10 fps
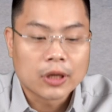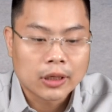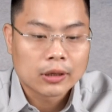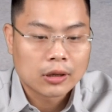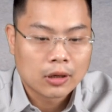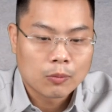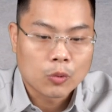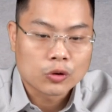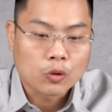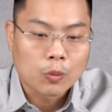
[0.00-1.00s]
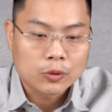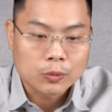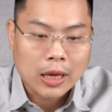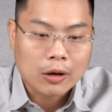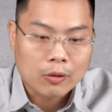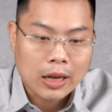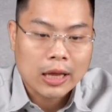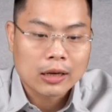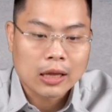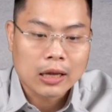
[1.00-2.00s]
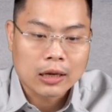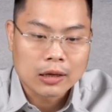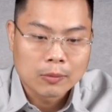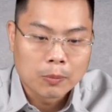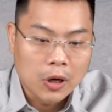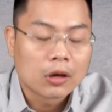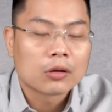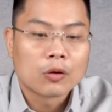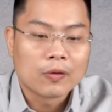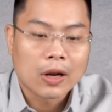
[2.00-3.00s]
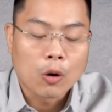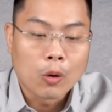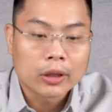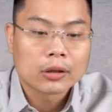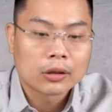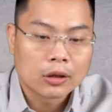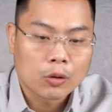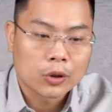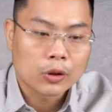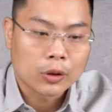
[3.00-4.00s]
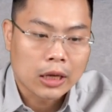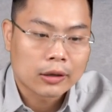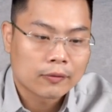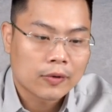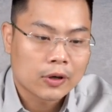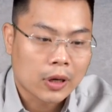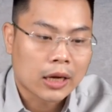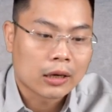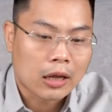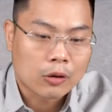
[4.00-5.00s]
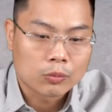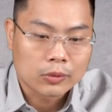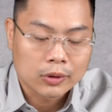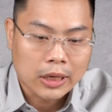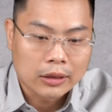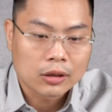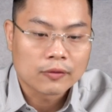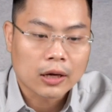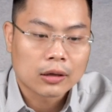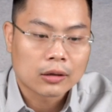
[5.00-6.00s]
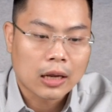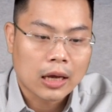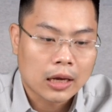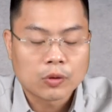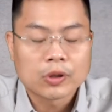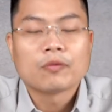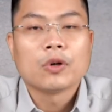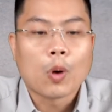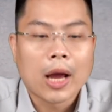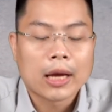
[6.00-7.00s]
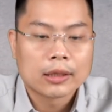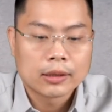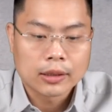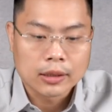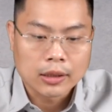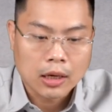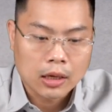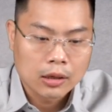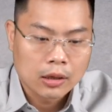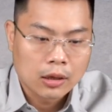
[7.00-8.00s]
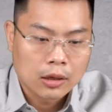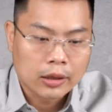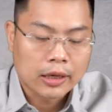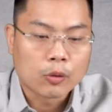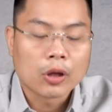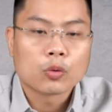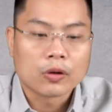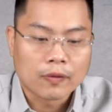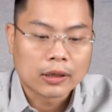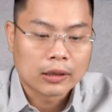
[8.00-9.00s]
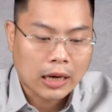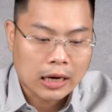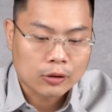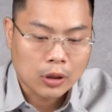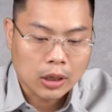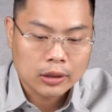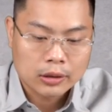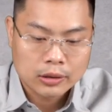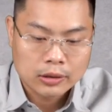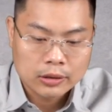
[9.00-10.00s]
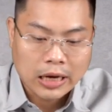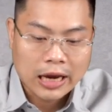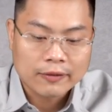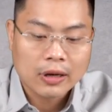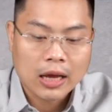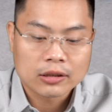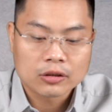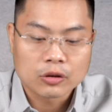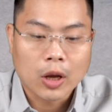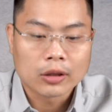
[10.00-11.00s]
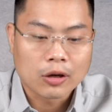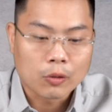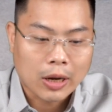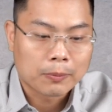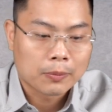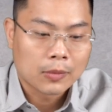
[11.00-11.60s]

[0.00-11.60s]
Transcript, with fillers: rưỡi một con số mà chúng ta có lẽ là mơ ước đối với lại hầu hết những công ty thủy điện và điều này là cũng đến từ việc là trong giai đoạn vừa qua thì à, cái điều kiện thủy văn khá là thuận lợi trái với lại dự đoán từ đầu năm